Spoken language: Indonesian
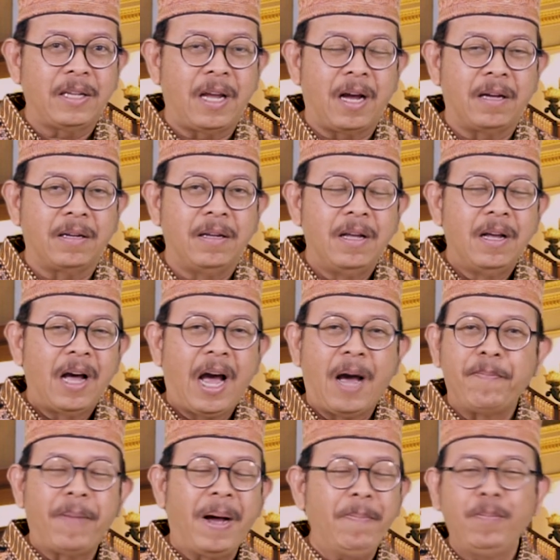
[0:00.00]
yang
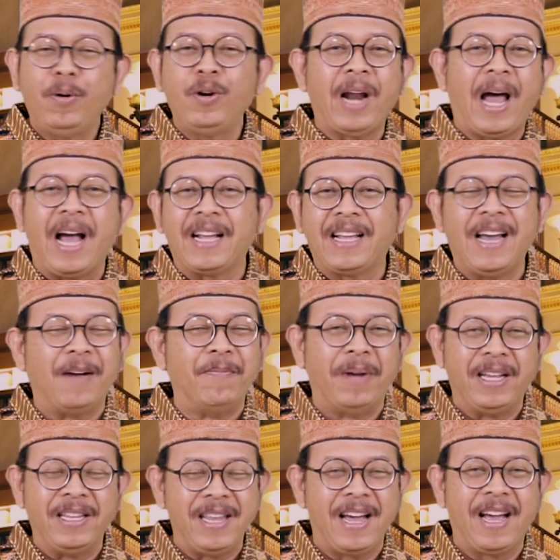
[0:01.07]
apapun
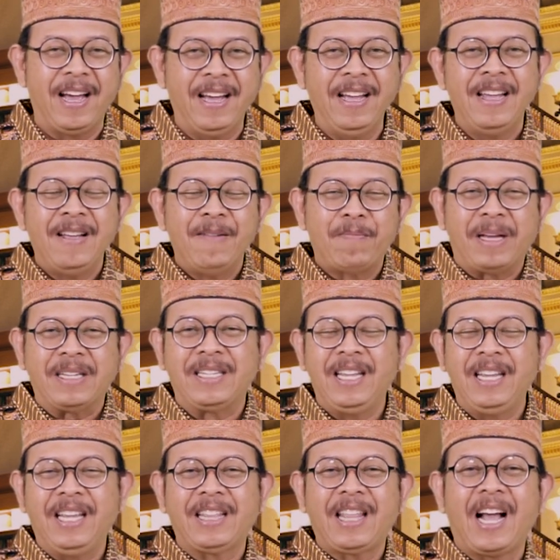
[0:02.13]
agamanya
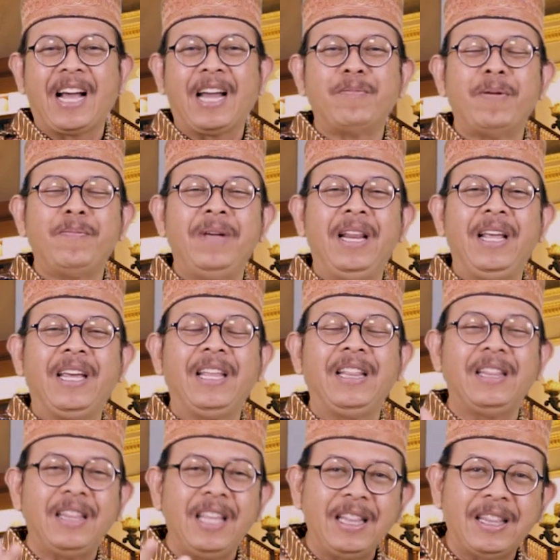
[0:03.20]
pasti kita akan memiliki
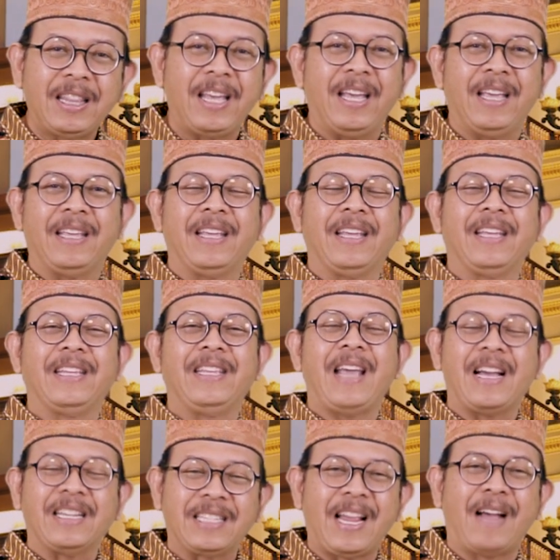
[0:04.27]
titik
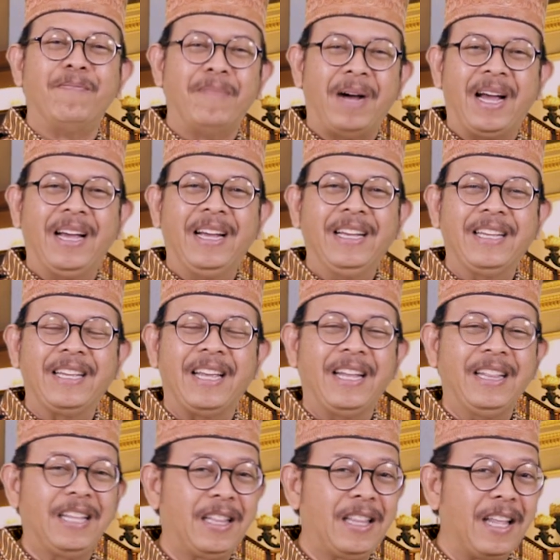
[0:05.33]
yang sama ya,
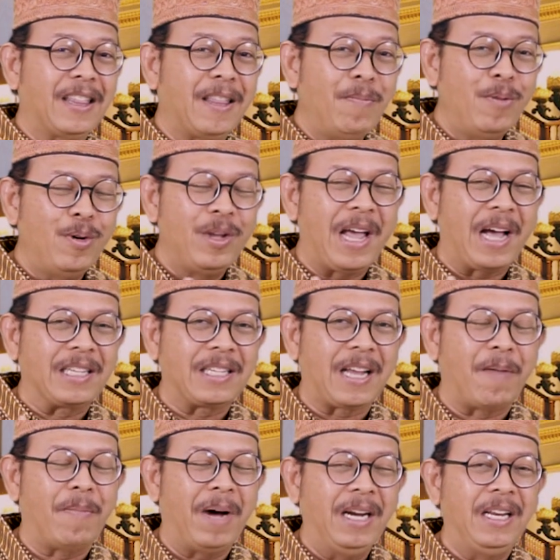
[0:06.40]
titik temu yang
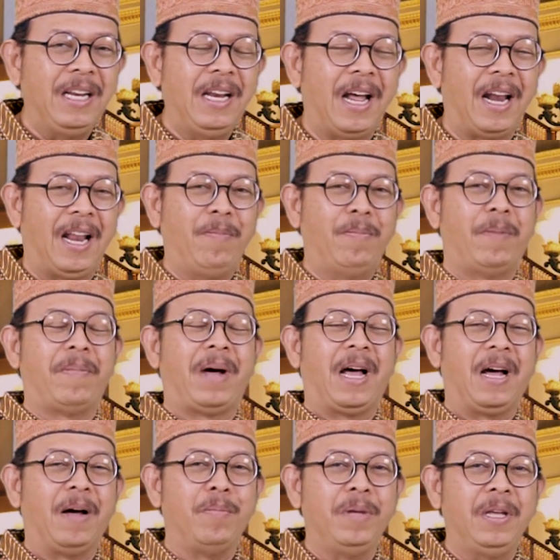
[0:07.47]
sama di dalam
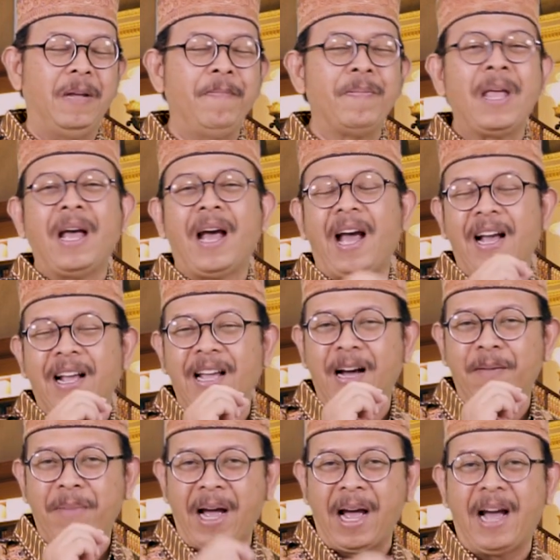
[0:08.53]
memahami
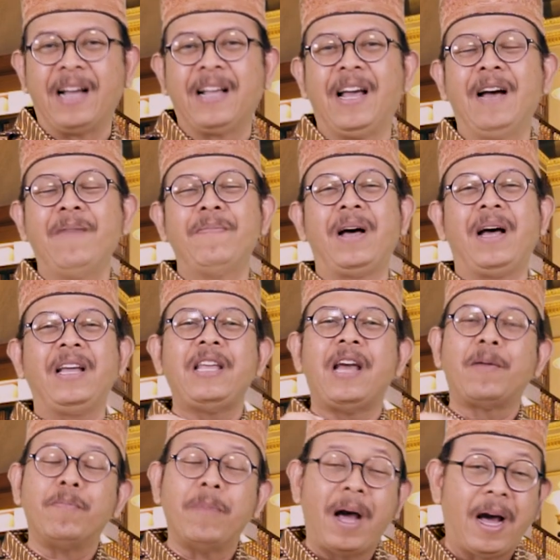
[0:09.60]
agama-agama
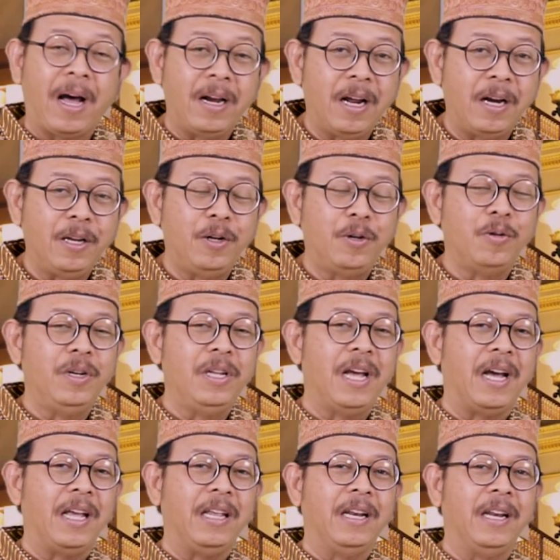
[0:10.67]
yang ada di
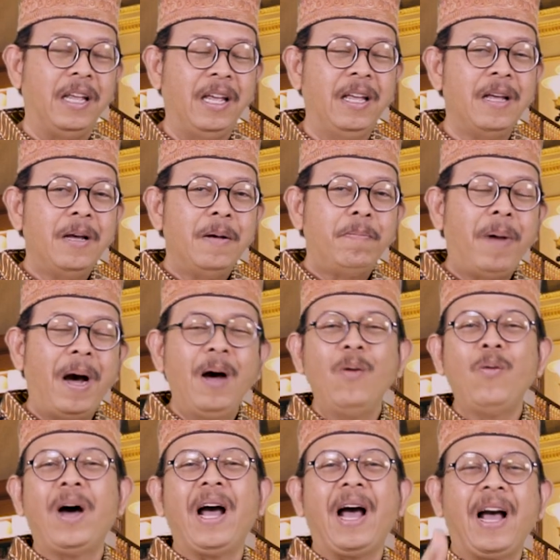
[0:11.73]
dunia ini
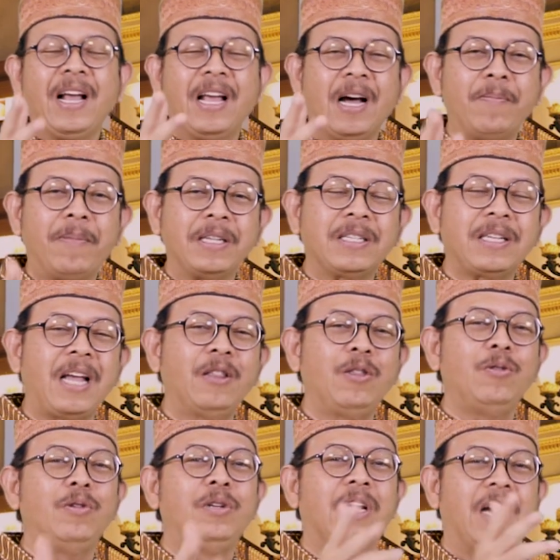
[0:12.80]
bahwa agama
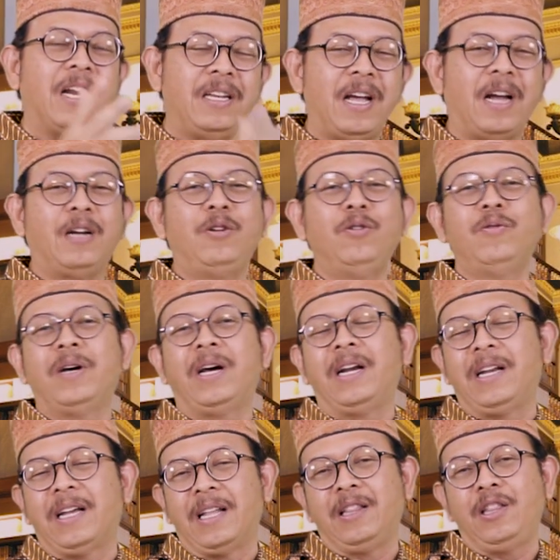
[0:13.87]
satu dengan yang dua,
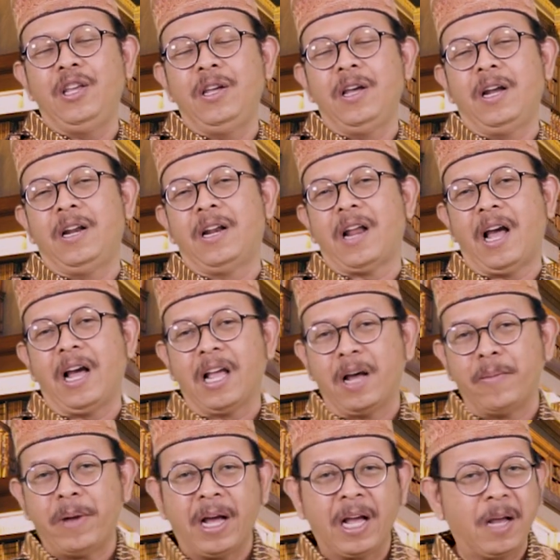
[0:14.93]
dengan tiga, dan
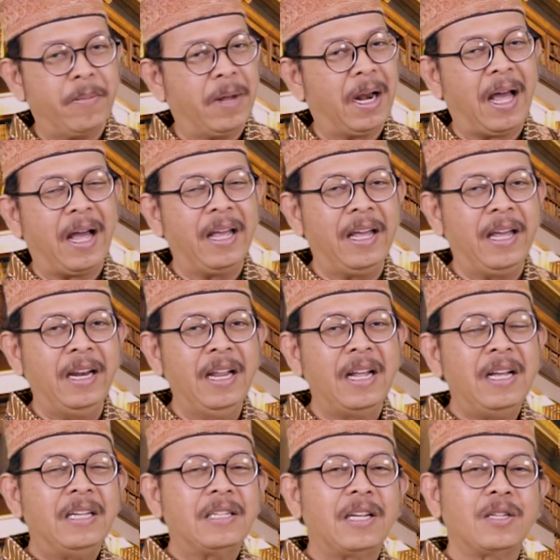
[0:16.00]
agama-agama lain
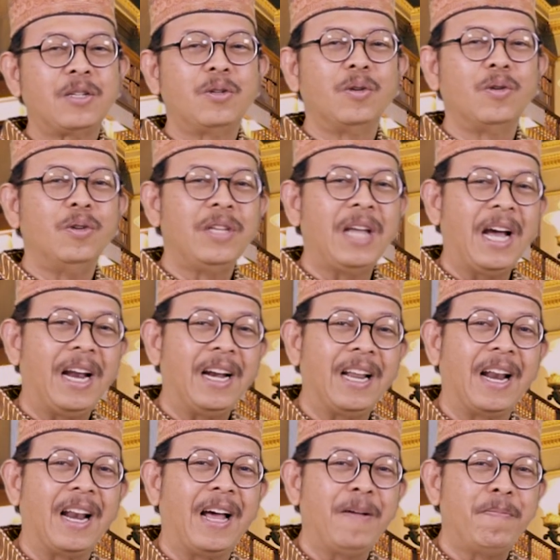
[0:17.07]
sesungguhnya
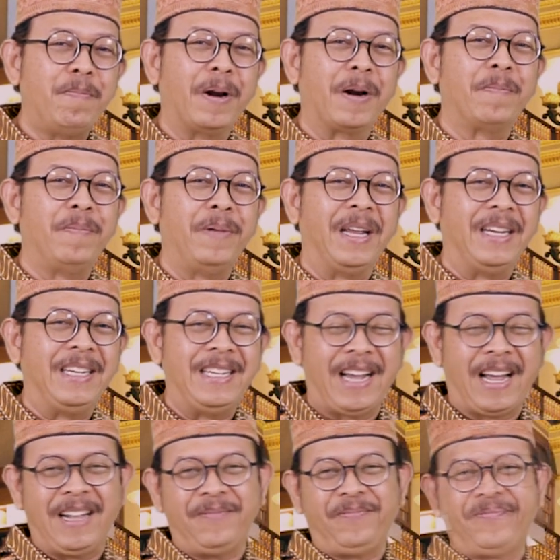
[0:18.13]
adalah
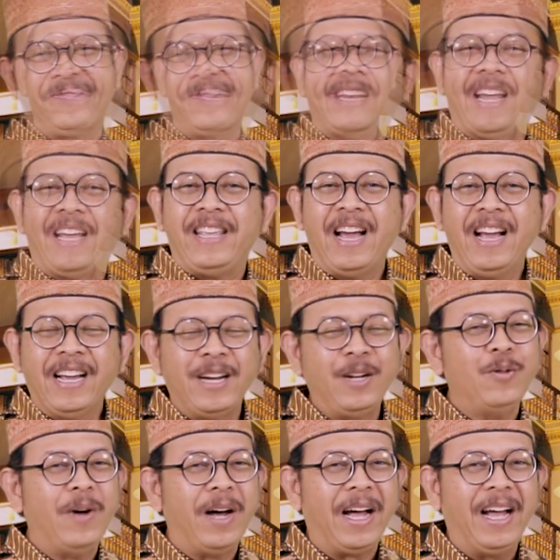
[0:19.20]
berbeda. Nah yang
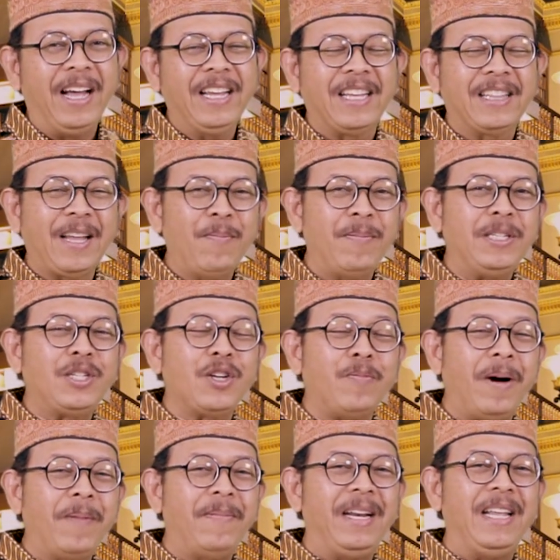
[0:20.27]
kedua kita
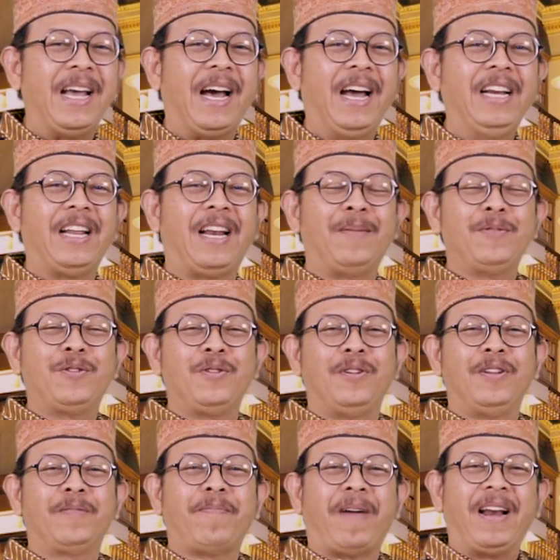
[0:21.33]
mencoba melihat dalam
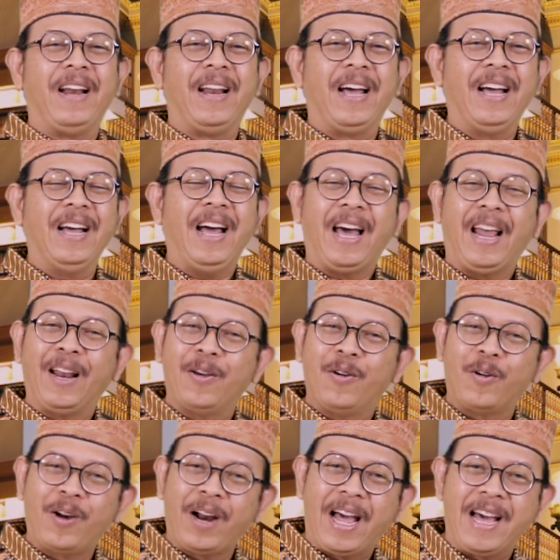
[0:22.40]
sudut pandang
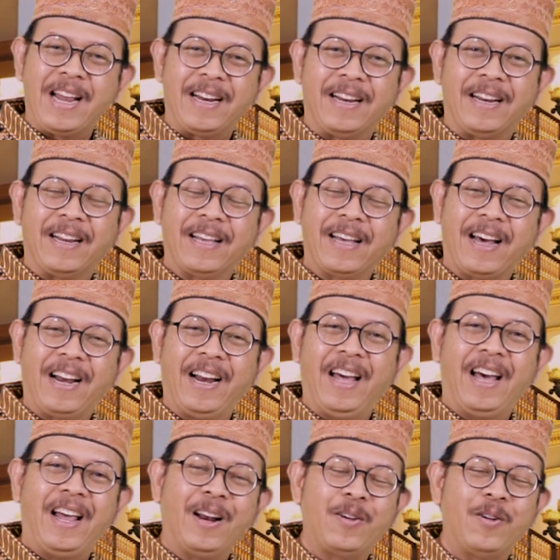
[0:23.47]
Al-Quran. Karena
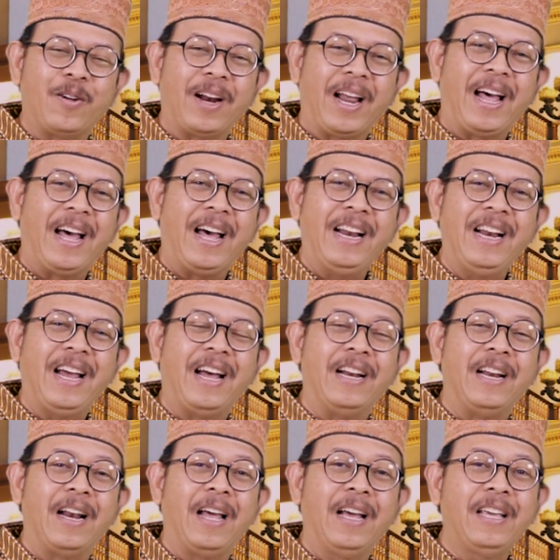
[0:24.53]
Al-Quran
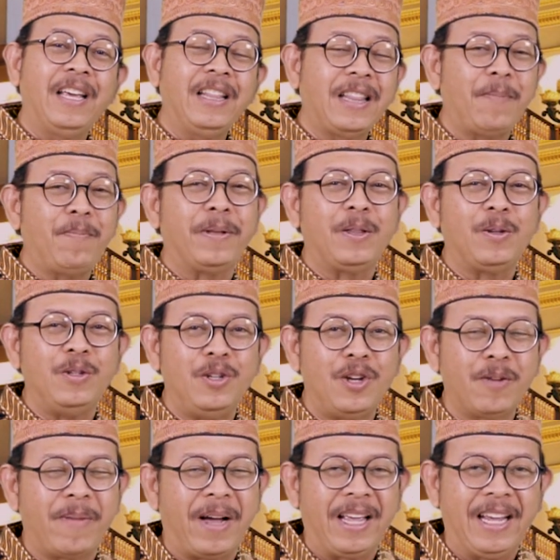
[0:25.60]
adalah kita
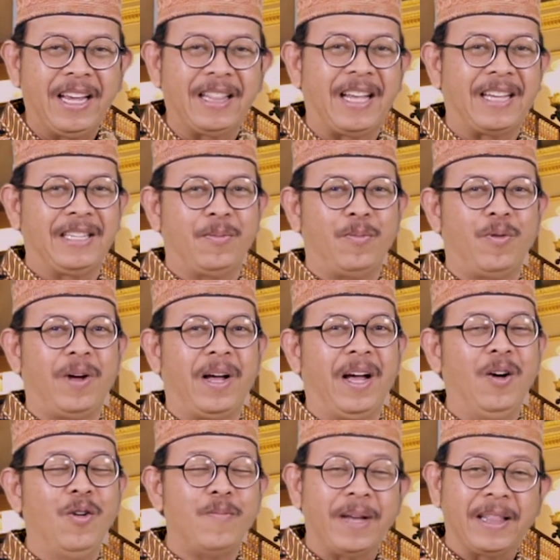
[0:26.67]
petunjuk bagi kita
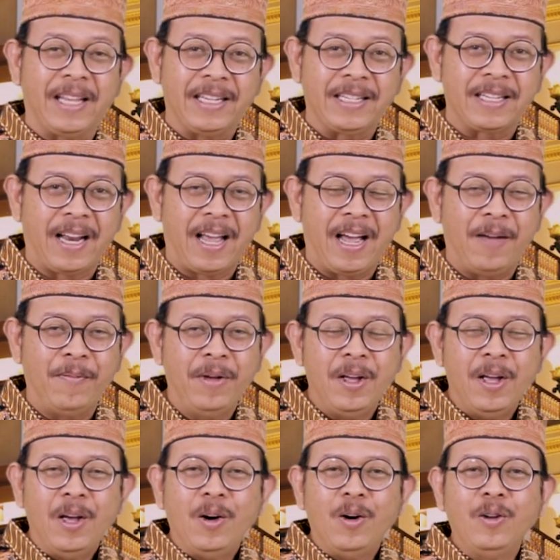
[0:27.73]
semua umat Islam
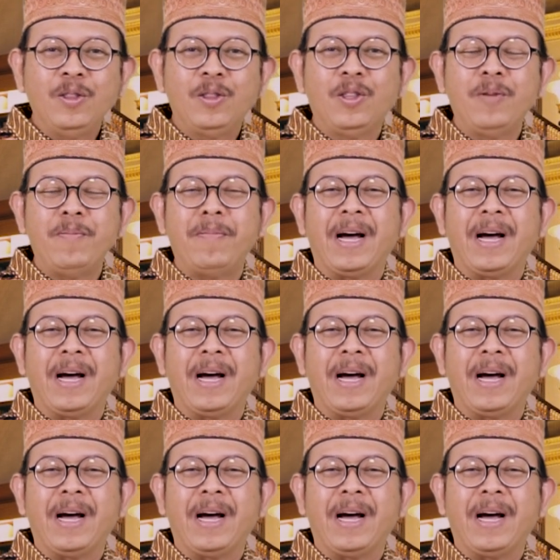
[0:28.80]
untuk